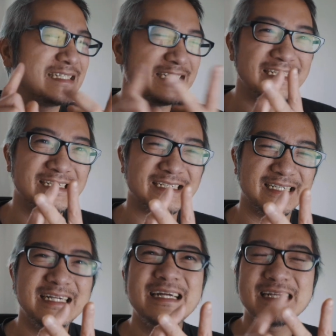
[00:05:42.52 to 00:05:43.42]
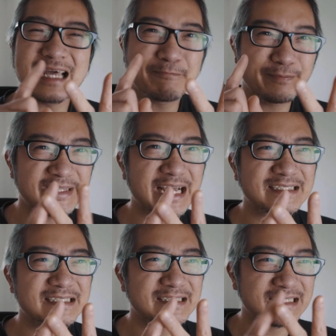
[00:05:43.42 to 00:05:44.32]
第二，它不
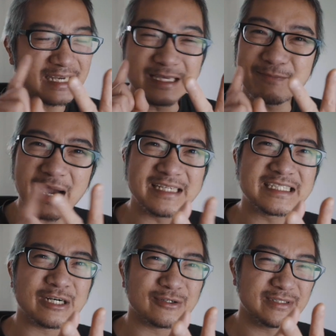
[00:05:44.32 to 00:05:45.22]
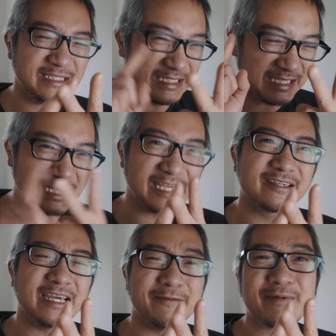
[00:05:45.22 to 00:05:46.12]
单可以拍照，也要
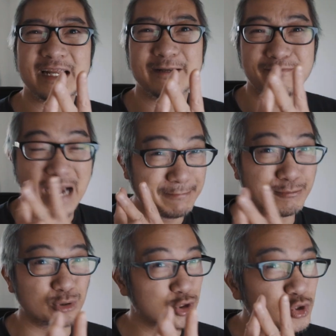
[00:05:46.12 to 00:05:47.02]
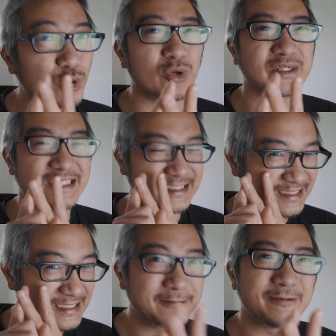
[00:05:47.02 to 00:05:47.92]
可以拍的蛮不错的
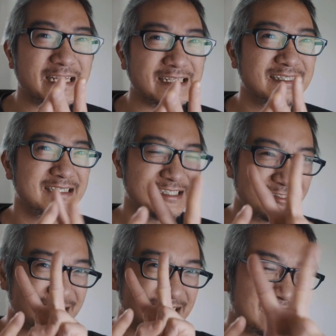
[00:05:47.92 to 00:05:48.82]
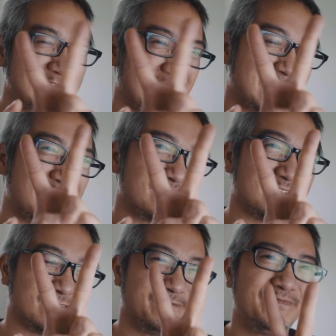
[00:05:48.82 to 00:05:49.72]
视频，就是这两个要
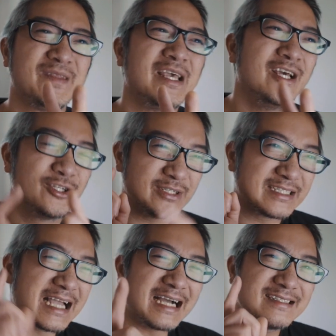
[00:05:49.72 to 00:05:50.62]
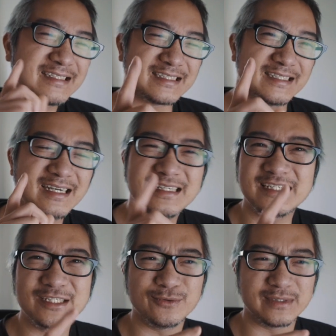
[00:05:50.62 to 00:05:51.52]
求。所以当时二
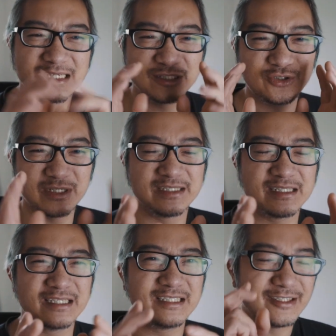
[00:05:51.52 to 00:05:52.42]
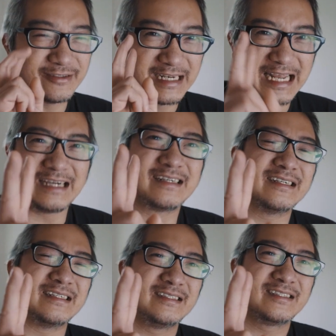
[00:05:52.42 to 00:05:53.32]
零一五年的选择就有两
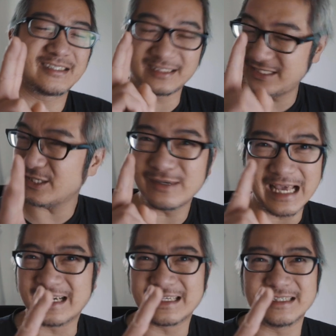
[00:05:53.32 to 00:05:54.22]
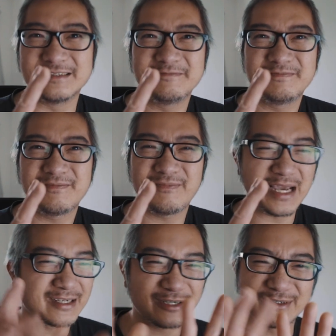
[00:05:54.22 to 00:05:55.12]
个，只有两个。不
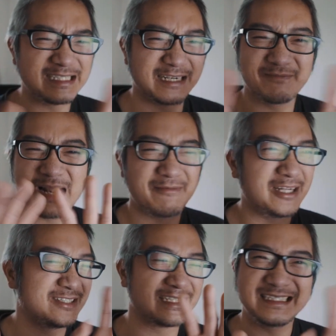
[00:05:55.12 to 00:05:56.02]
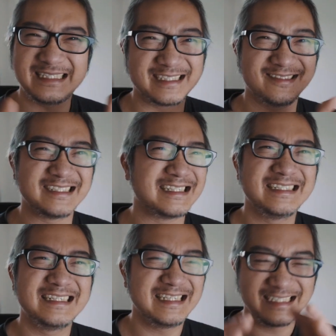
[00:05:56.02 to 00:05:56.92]
要跟我讲 Blackmagic 这些东西，
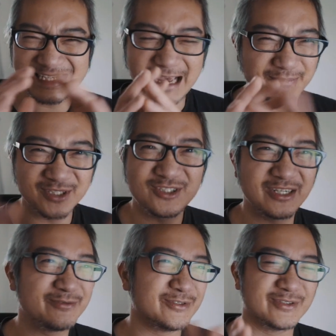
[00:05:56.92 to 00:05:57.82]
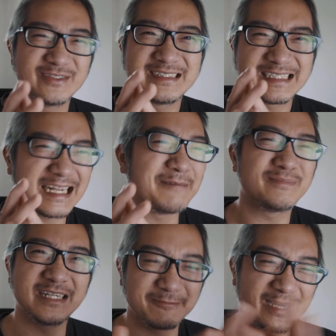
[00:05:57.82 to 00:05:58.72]
它不是全幅，它
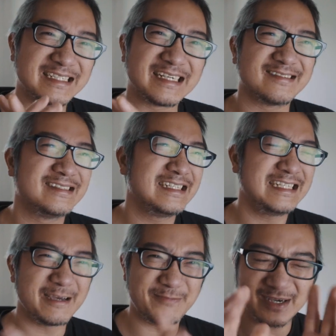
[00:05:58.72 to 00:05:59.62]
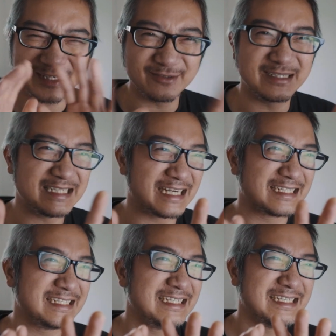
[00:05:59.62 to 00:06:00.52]
不能拍照。也不要跟我
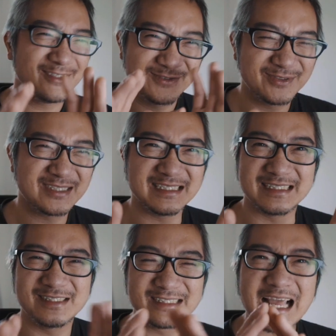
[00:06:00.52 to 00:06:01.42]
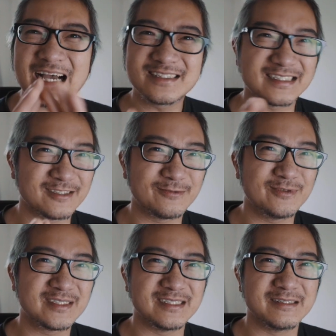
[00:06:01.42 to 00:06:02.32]
讲富士，当时的
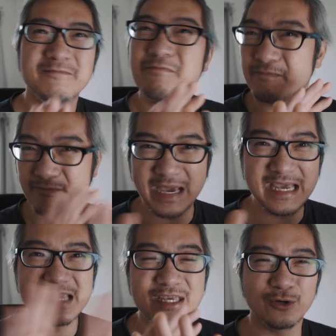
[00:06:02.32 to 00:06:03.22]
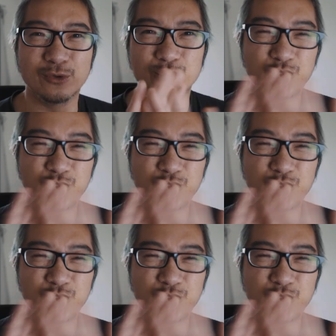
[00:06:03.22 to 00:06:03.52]
富士。没有